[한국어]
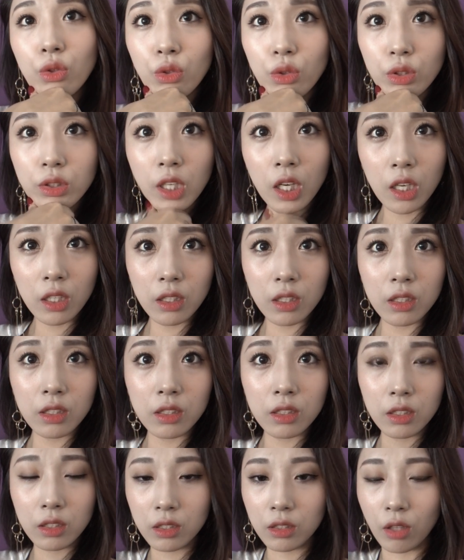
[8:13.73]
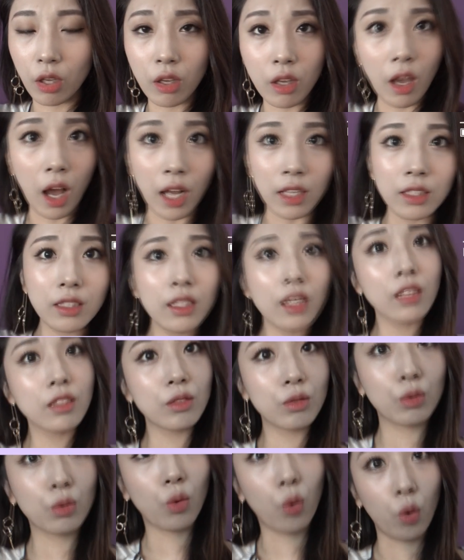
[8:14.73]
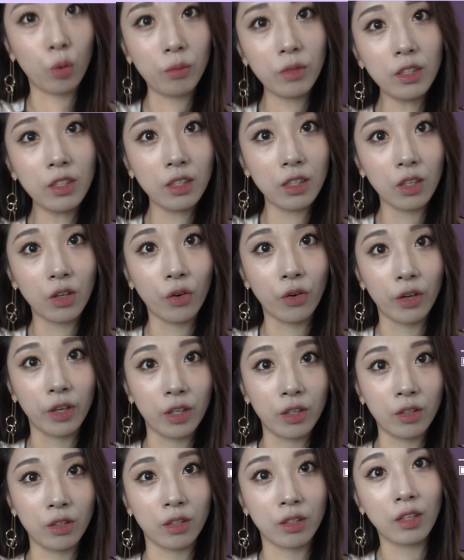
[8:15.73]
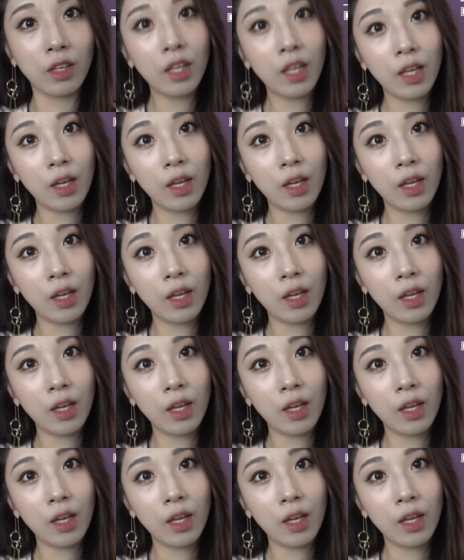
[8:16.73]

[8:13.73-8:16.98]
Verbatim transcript: 걸 사야 될지 되게 아직까지도 고민인 거예요.